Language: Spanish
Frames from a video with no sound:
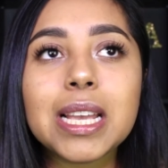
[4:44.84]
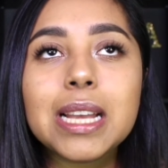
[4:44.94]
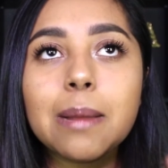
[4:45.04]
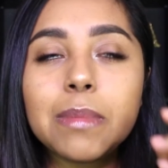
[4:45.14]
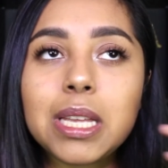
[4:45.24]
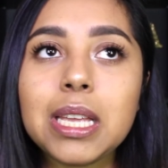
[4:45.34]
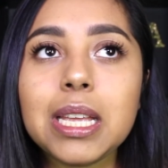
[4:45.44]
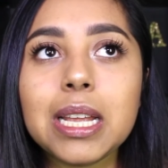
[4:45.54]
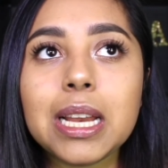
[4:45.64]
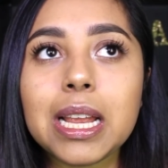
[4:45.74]
A
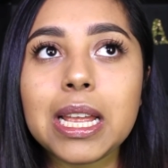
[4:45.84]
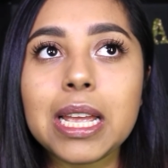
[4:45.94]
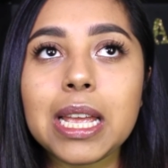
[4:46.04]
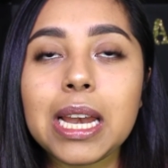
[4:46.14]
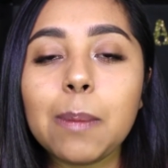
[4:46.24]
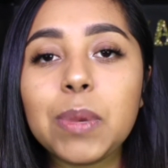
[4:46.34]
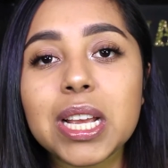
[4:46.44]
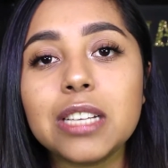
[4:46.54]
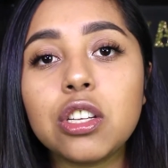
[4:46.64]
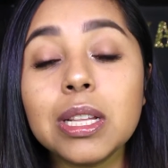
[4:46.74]
mí eh, la
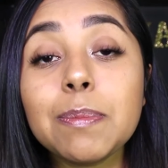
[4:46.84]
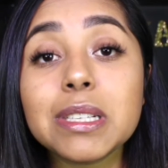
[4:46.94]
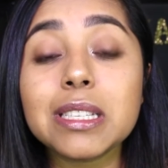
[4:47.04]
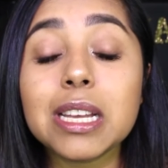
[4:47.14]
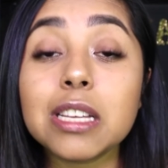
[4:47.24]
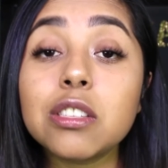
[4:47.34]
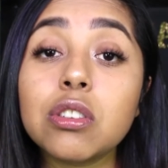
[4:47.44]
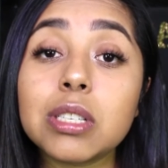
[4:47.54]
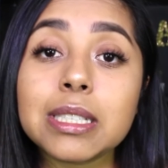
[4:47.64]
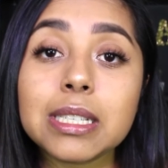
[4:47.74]
aplicación de pestañas
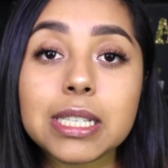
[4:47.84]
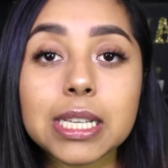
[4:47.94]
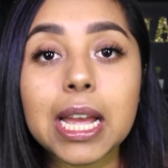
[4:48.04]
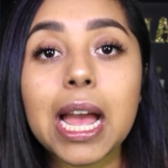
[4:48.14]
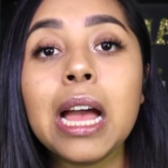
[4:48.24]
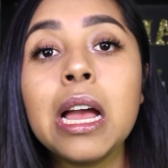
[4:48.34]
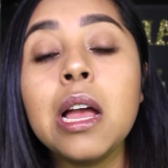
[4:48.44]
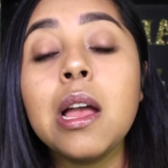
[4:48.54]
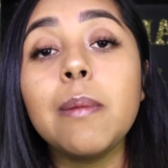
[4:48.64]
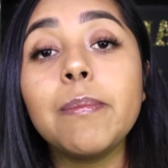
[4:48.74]
con esta chica
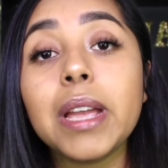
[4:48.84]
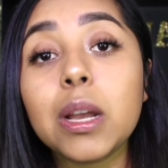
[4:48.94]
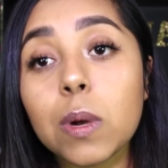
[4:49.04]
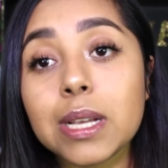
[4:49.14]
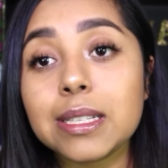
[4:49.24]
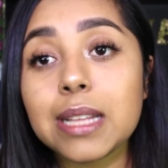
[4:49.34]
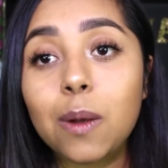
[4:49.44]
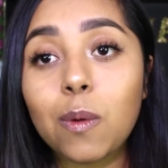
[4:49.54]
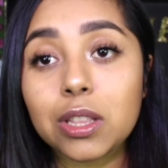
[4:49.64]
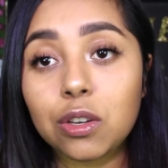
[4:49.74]
me
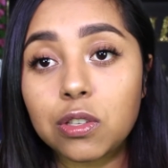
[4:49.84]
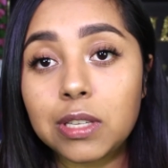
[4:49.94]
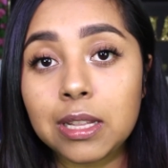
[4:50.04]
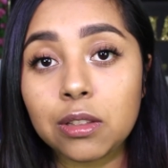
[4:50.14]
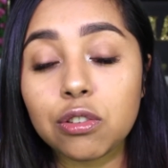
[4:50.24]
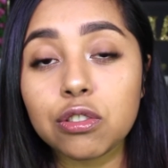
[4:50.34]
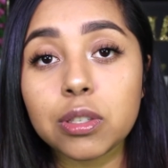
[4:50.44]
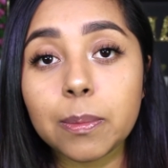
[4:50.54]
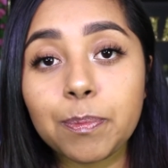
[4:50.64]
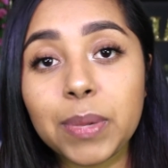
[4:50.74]
cuesta
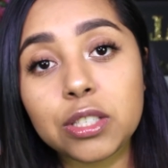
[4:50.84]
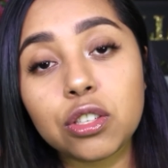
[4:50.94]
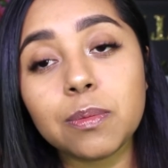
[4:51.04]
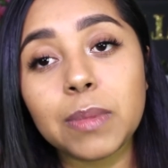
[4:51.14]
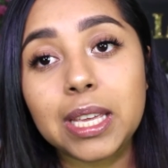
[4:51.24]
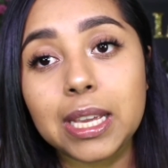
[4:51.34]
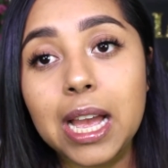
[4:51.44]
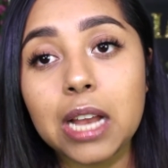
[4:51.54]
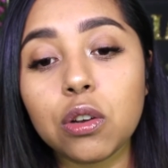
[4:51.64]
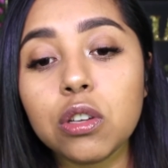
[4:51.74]
400 pesos
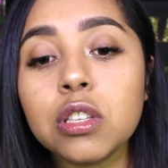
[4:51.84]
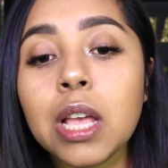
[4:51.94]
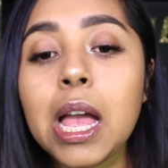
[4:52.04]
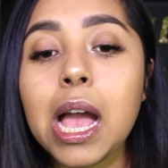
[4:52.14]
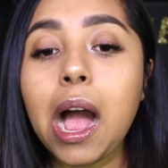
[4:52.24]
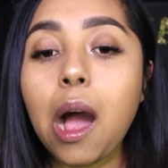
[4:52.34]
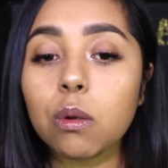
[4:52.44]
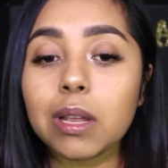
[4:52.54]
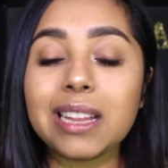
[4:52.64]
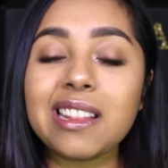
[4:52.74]
mexicanos
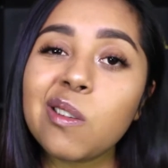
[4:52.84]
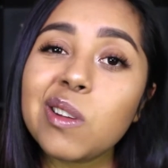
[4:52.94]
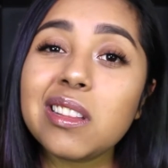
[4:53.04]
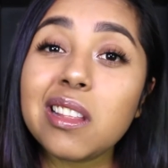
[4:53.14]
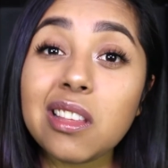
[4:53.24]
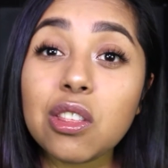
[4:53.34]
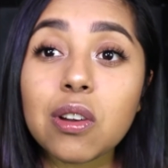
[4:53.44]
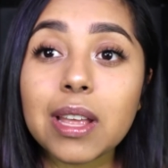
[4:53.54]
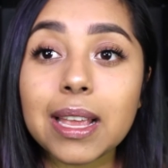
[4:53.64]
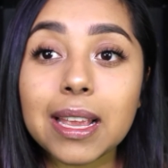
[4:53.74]
aunque tengo
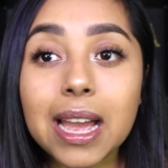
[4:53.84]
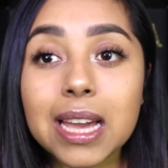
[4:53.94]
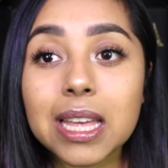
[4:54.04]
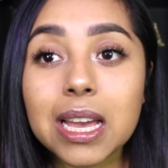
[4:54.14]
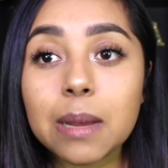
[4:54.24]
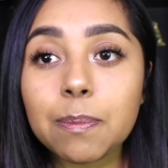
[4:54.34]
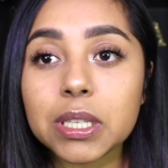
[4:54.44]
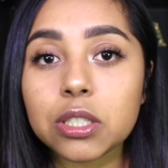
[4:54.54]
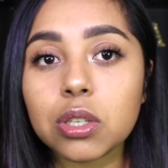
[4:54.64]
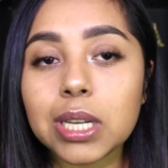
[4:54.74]
entendido que cada
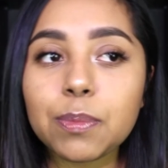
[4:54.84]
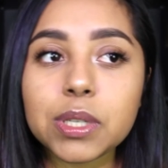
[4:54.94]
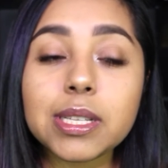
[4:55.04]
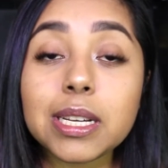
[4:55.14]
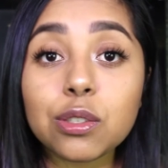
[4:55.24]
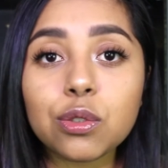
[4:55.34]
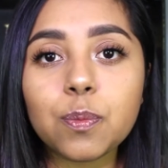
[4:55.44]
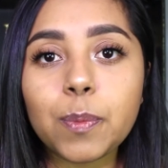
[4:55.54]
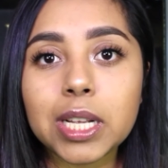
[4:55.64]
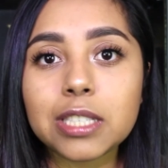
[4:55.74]
persona pues tiene sus
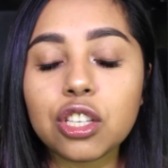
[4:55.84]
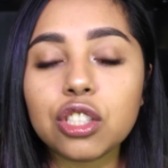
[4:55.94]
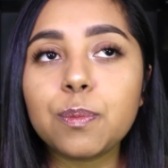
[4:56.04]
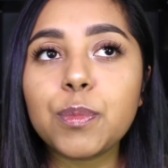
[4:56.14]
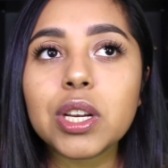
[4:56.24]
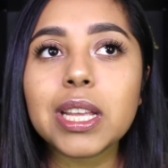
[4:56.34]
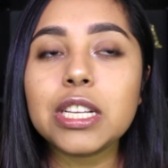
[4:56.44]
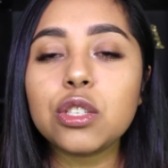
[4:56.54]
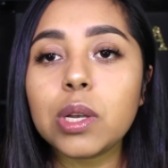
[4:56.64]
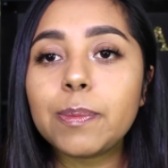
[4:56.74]
precios
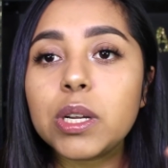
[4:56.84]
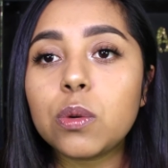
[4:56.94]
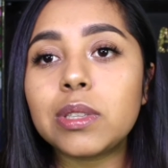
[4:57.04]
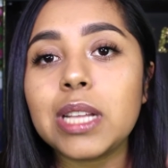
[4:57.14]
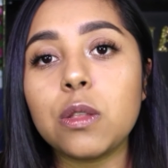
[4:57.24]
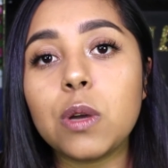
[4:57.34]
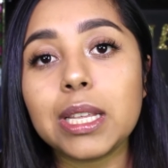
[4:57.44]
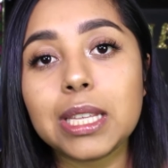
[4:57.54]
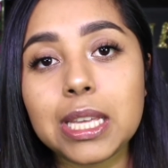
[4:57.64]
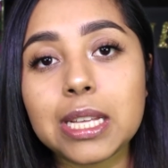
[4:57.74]
porque yo he preguntado
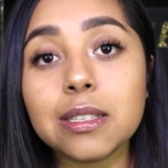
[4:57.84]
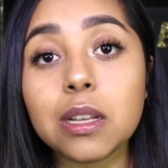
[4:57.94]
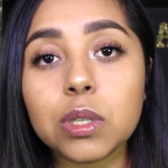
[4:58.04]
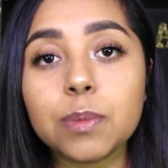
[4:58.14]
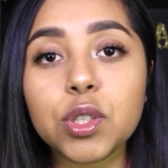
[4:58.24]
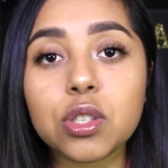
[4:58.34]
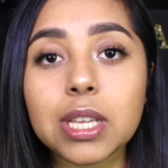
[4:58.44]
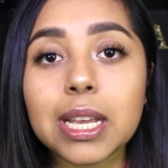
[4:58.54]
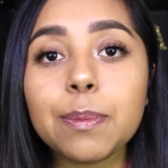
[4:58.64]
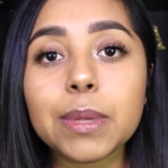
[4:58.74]
aquí en San Luis
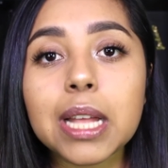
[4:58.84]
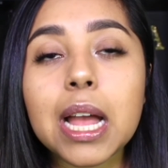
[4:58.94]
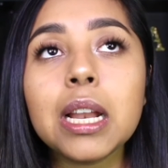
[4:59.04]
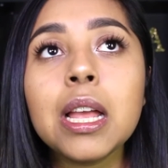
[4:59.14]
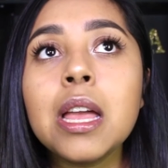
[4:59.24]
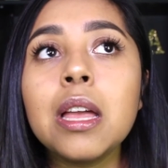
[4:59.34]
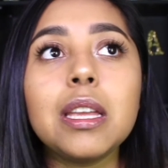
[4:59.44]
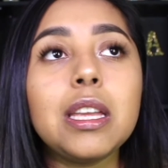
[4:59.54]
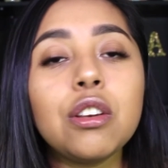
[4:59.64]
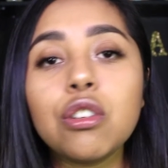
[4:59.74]
Potosí Capital
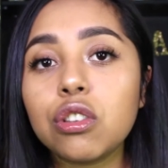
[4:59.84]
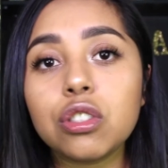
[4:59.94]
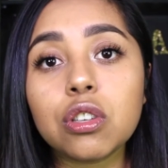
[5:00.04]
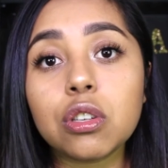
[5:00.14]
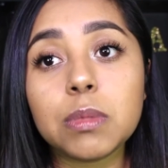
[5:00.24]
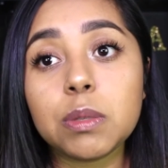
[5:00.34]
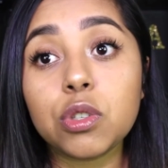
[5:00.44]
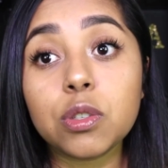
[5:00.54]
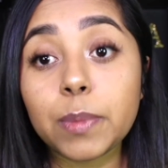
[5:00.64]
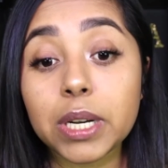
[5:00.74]
y no son los
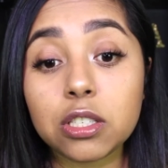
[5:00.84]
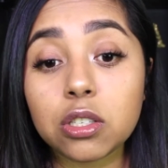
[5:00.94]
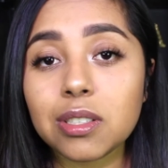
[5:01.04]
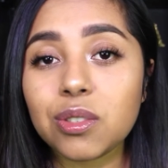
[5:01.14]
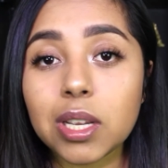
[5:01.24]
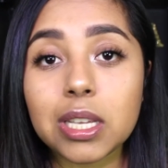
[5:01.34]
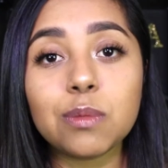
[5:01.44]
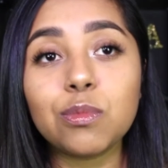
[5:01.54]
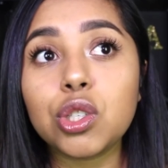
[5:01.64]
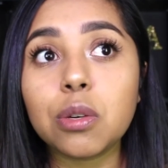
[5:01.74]
mismos precios, de hecho aquí
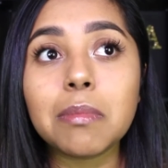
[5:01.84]
es mucho